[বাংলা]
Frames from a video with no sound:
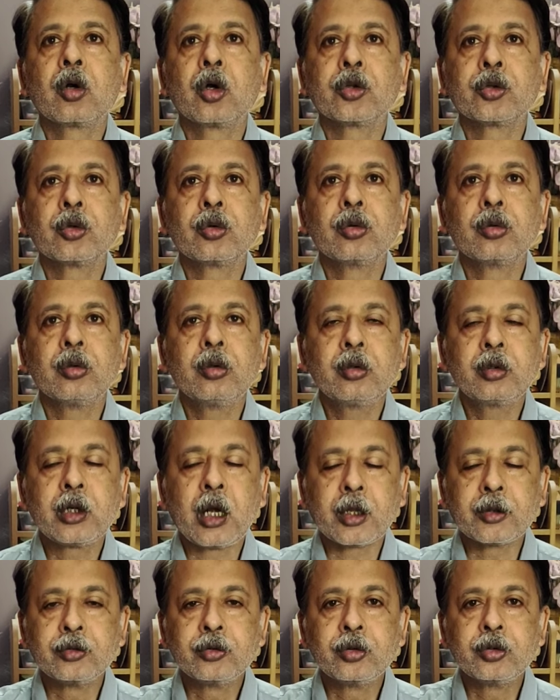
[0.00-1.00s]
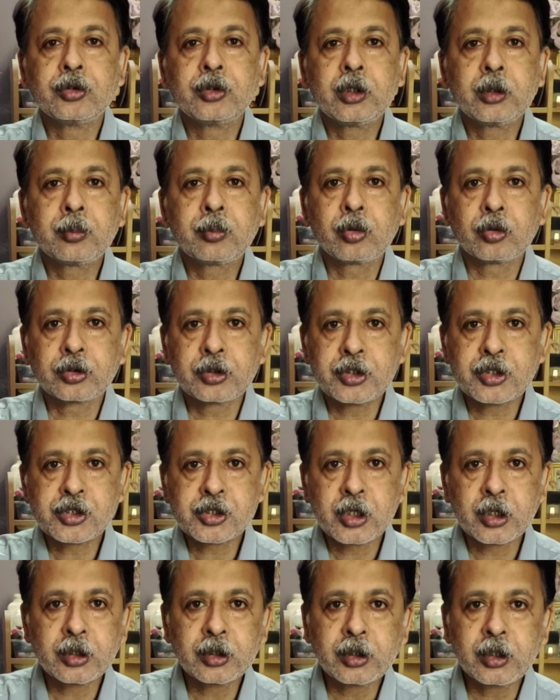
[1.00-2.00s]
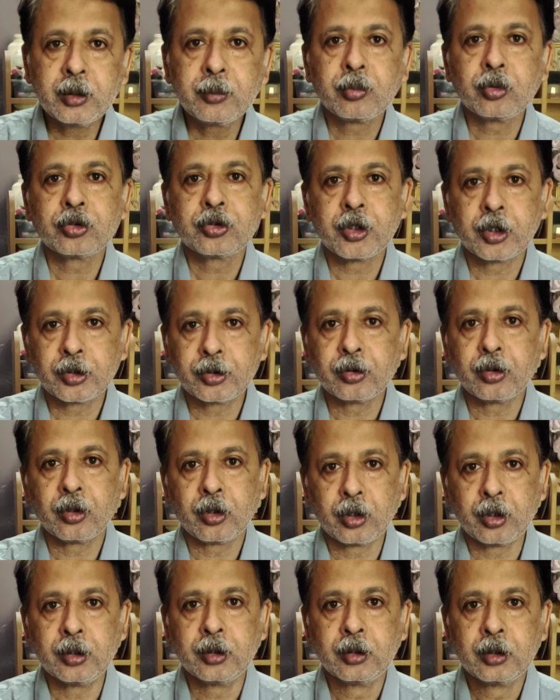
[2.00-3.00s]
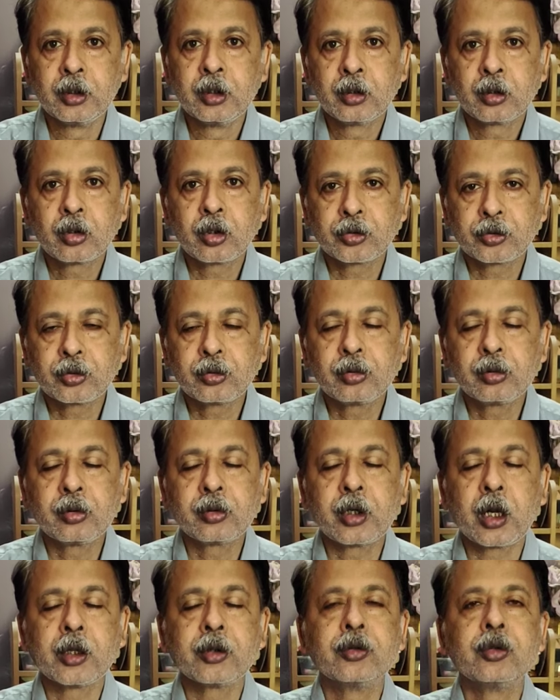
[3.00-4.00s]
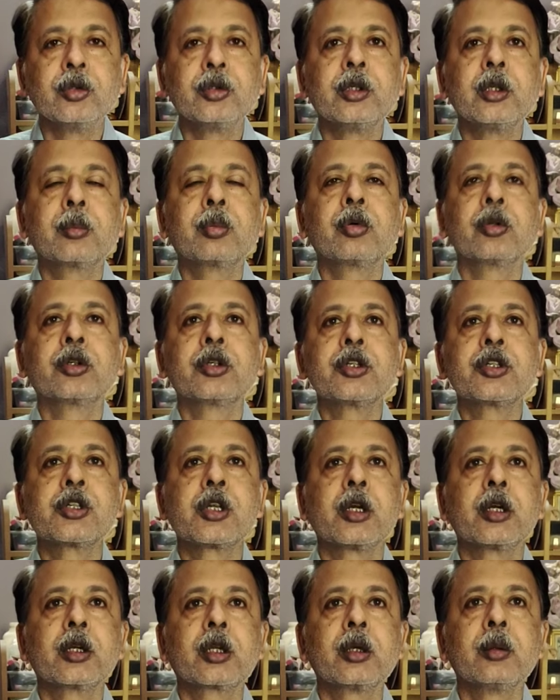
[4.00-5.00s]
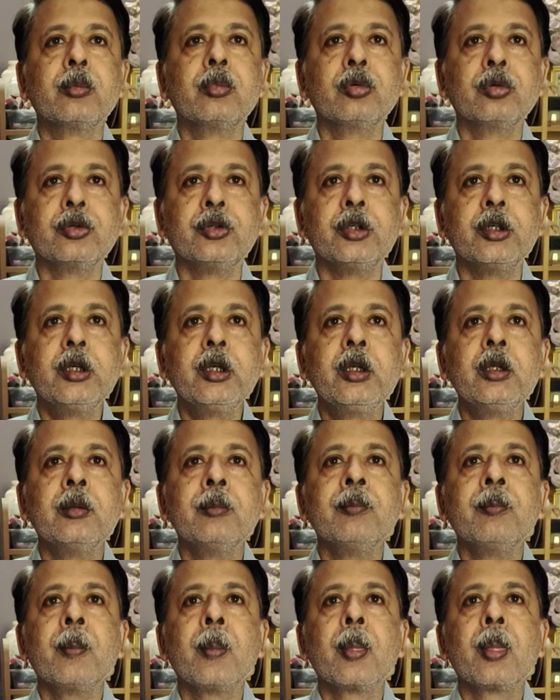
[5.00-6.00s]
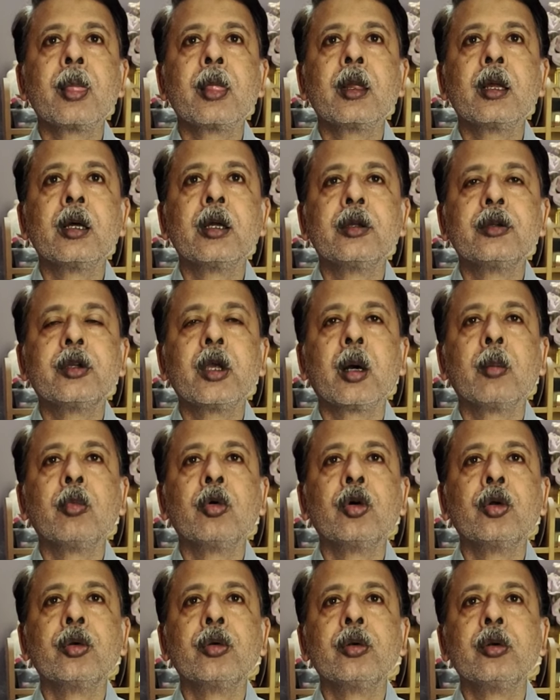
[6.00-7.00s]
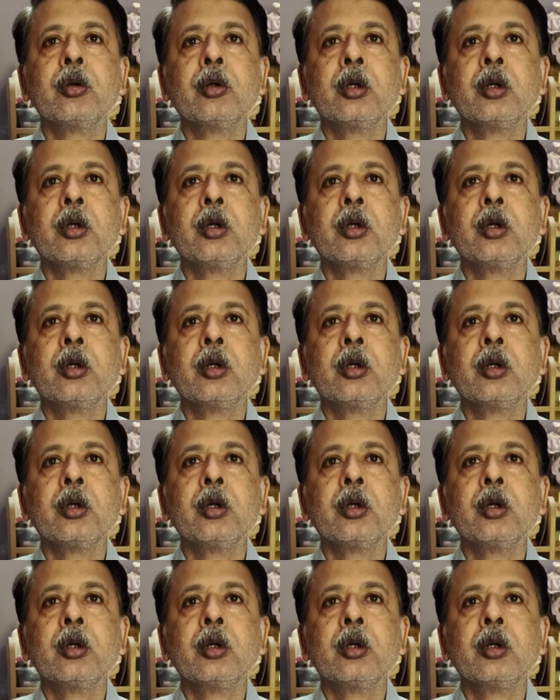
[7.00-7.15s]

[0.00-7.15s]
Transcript: কতগুলো রাজনৈতিক প্রতিষ্ঠানকে বোঝানো হয় কতগুলো রাজনৈতিক প্রতিষ্ঠানকে বুঝি যেমন